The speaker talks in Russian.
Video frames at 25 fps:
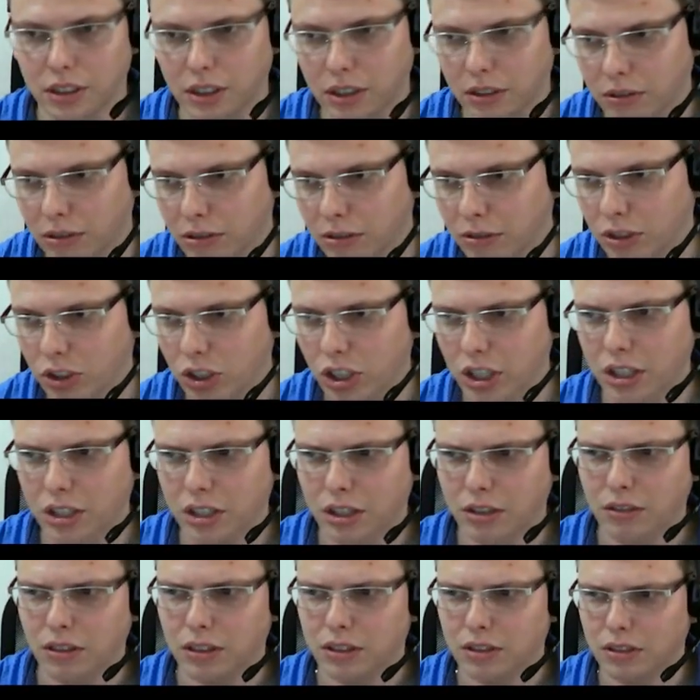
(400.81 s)
трендовые
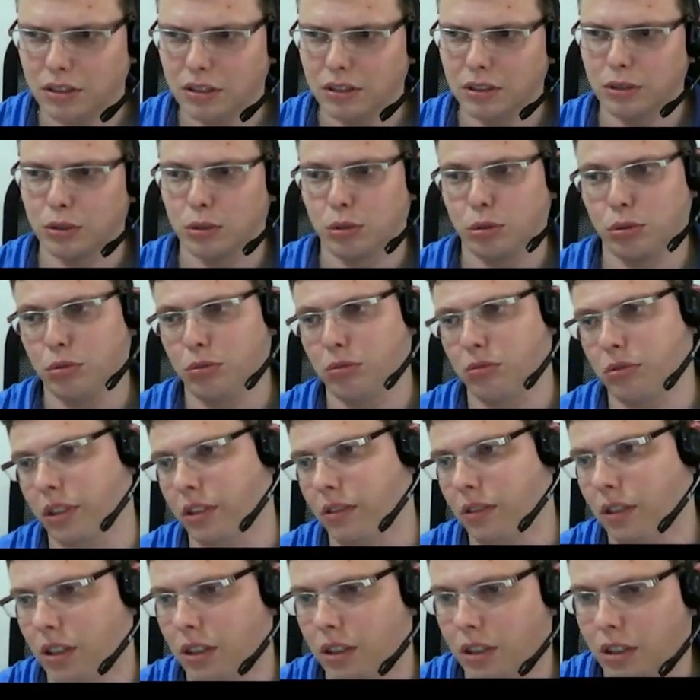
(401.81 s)
движения новостные, то,
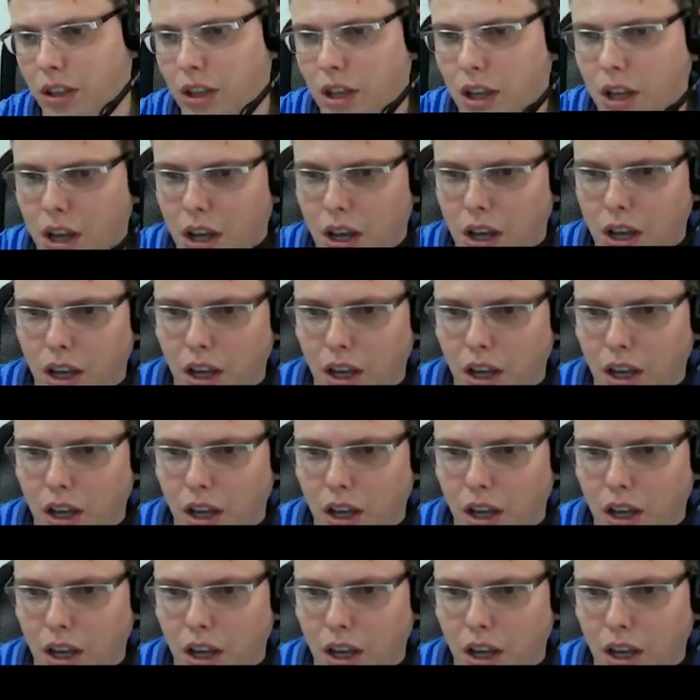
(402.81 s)
наверное,